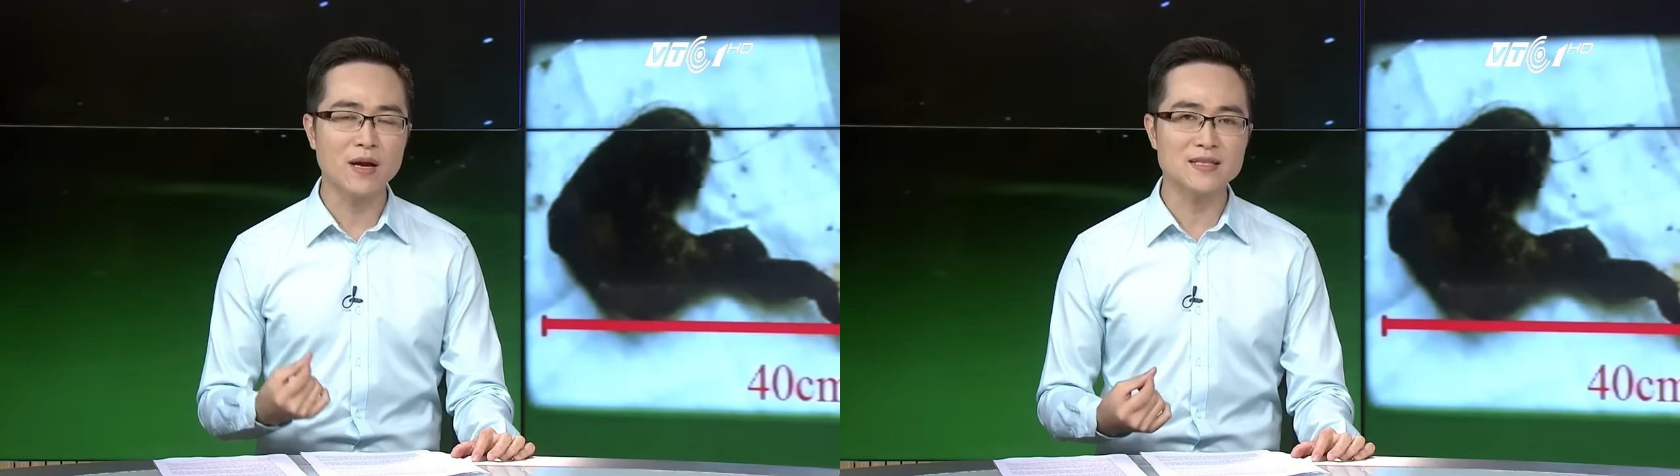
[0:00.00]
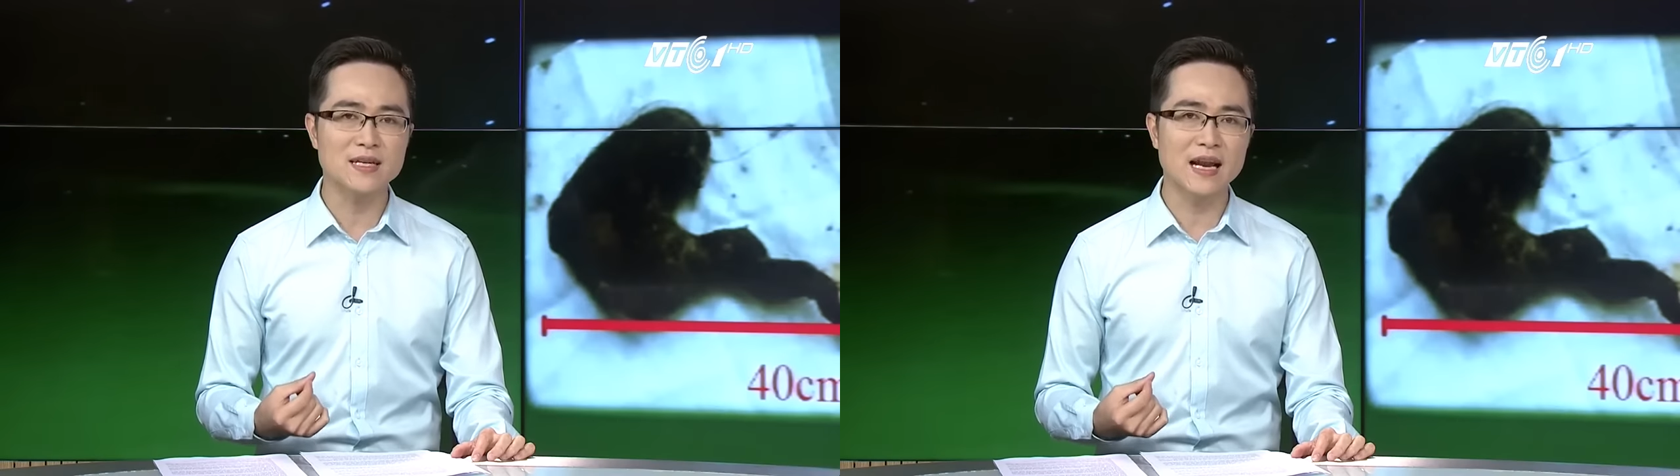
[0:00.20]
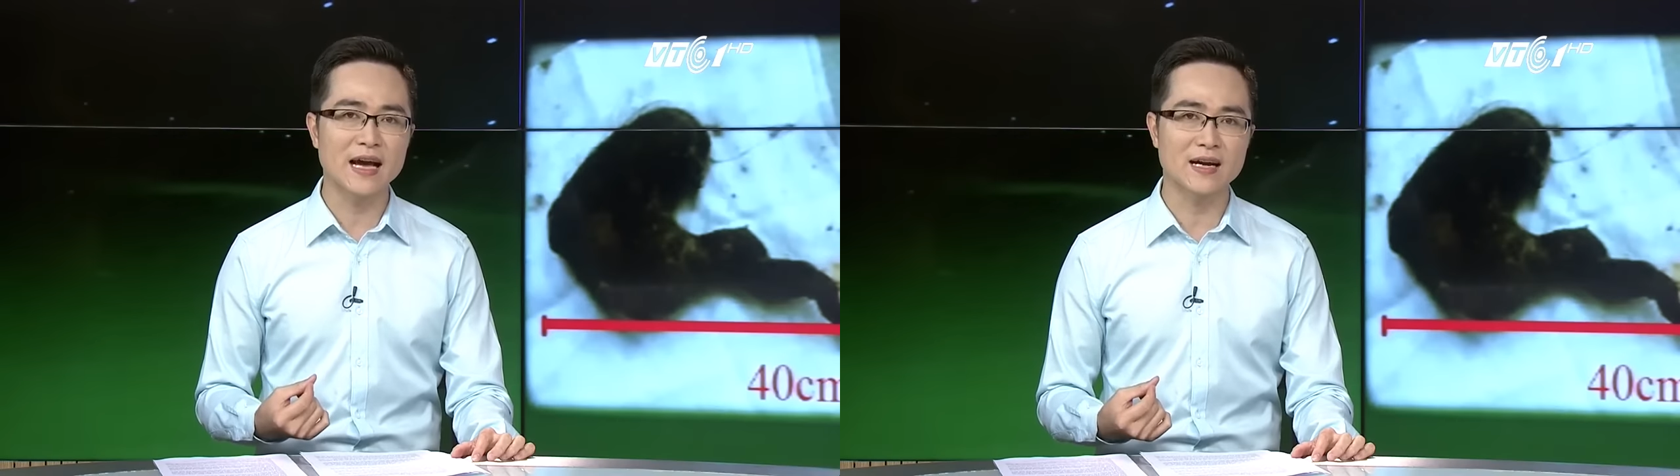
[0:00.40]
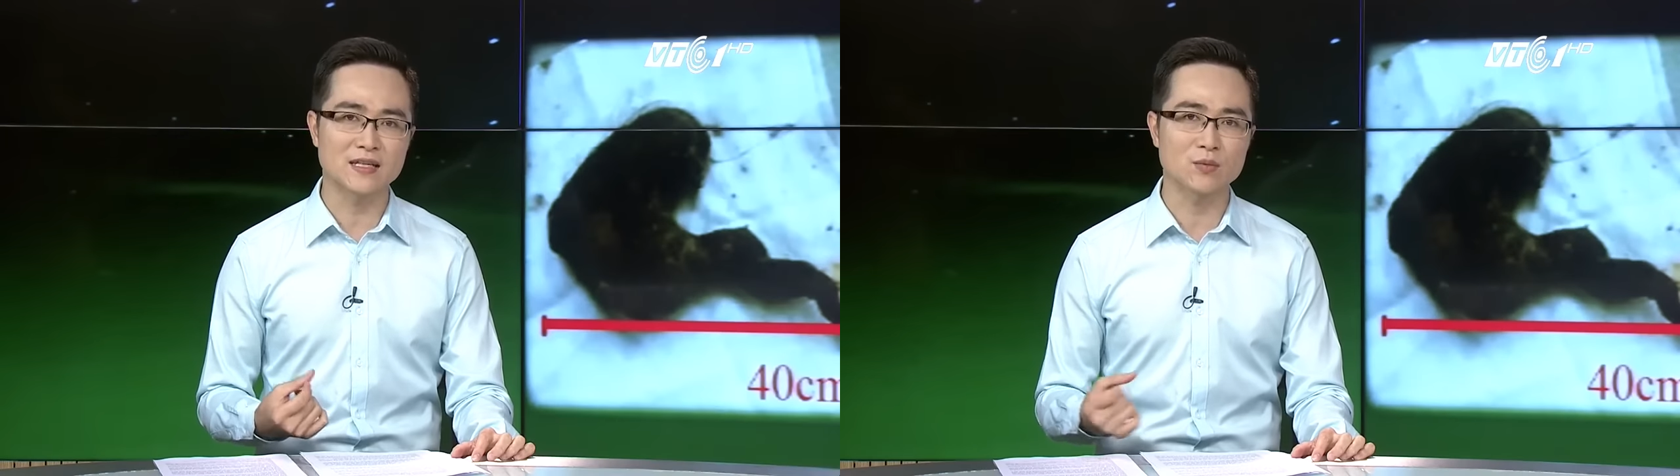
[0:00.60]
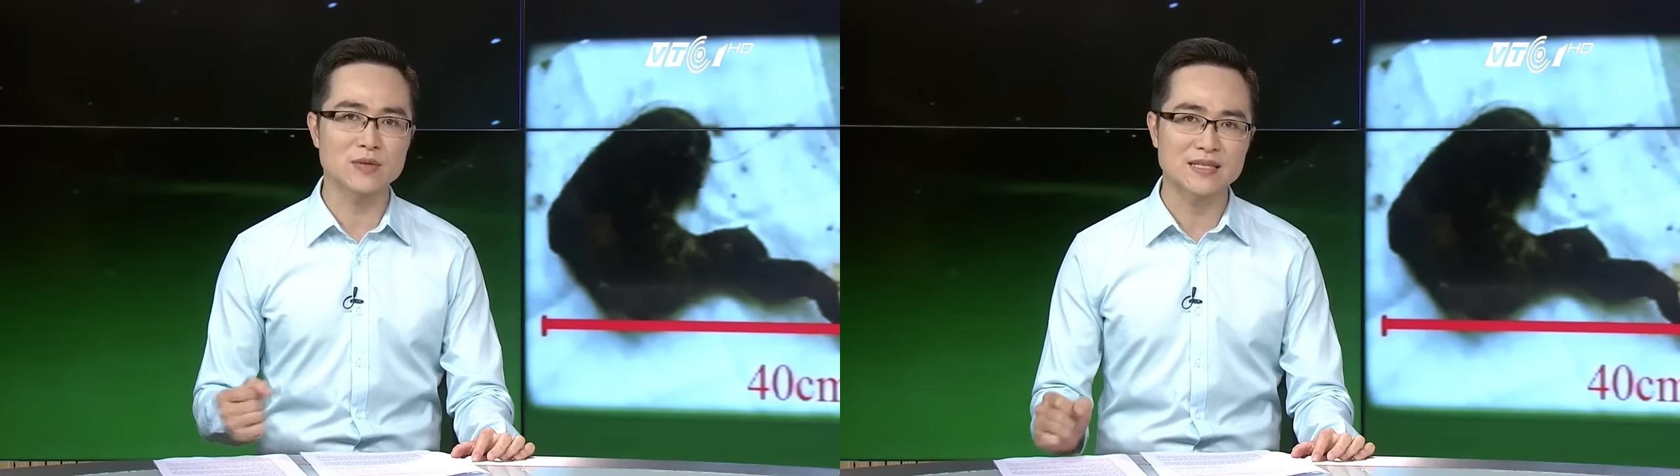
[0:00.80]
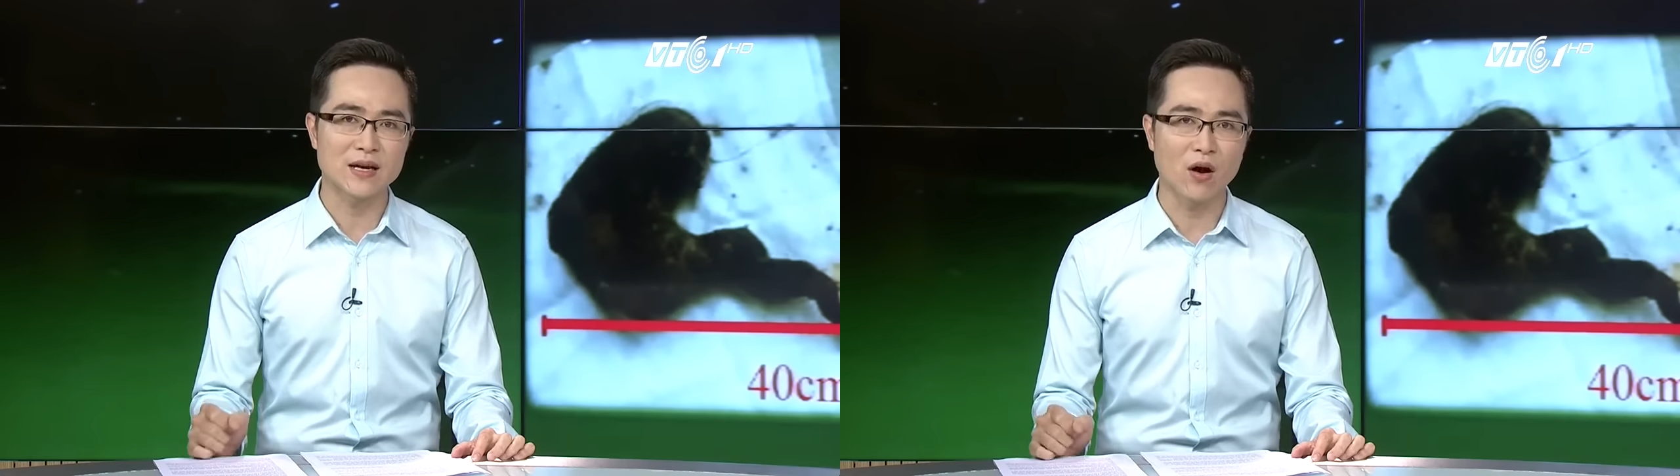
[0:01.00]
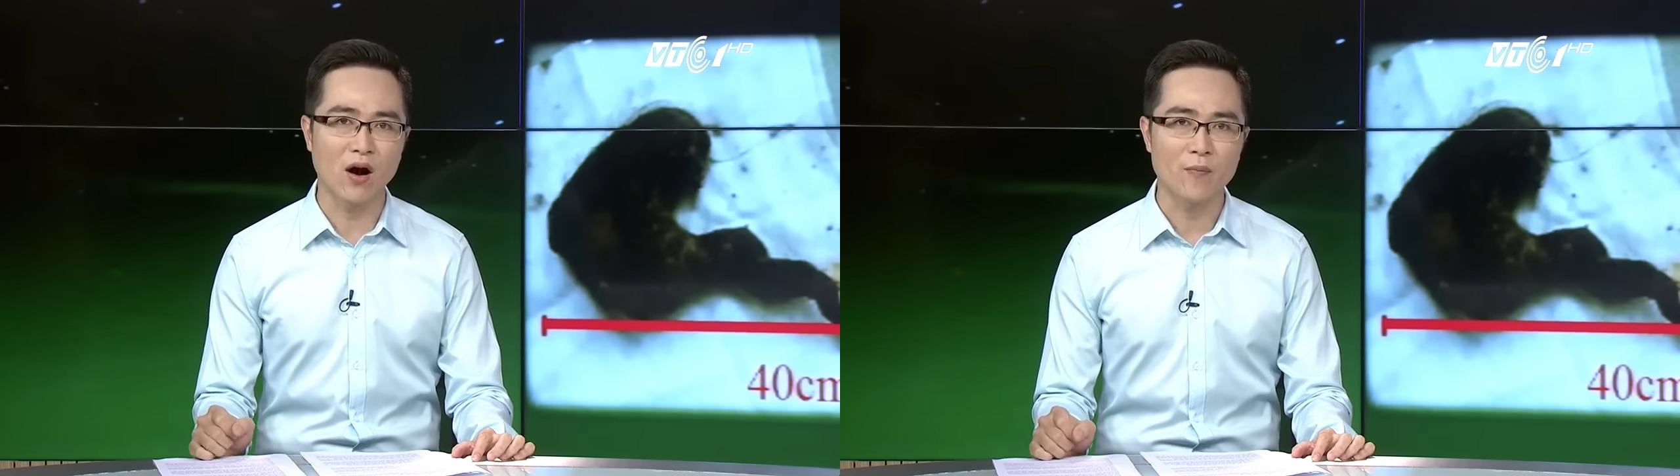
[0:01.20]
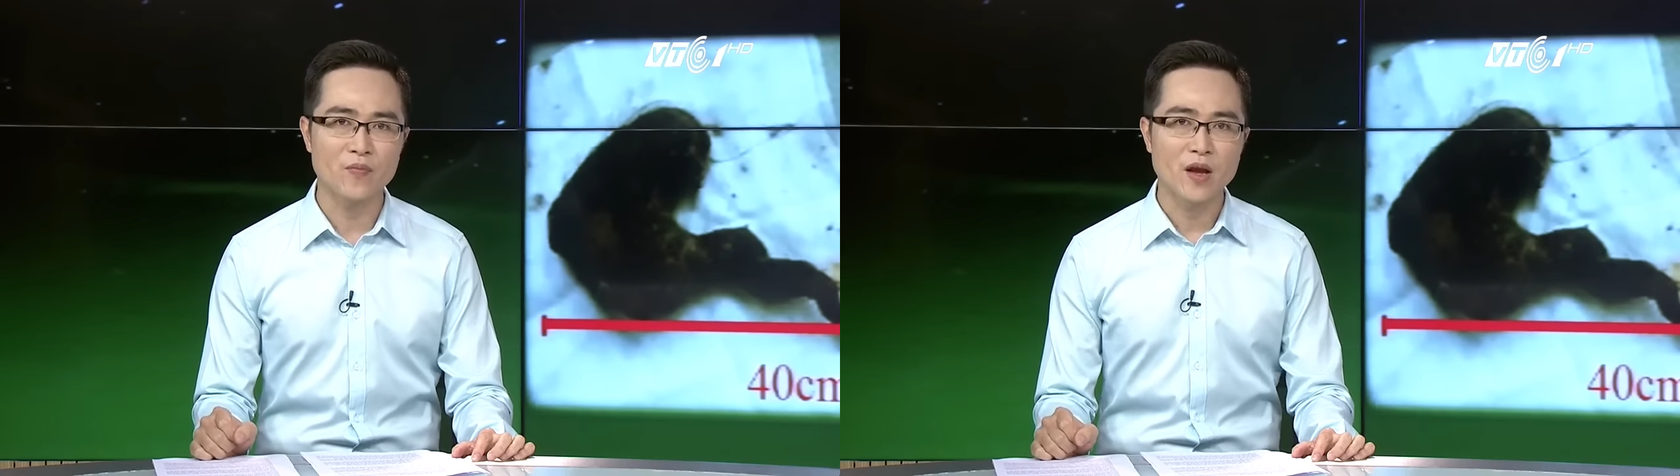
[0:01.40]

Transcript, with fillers: kết dính lại ở trong dạ dày của họ.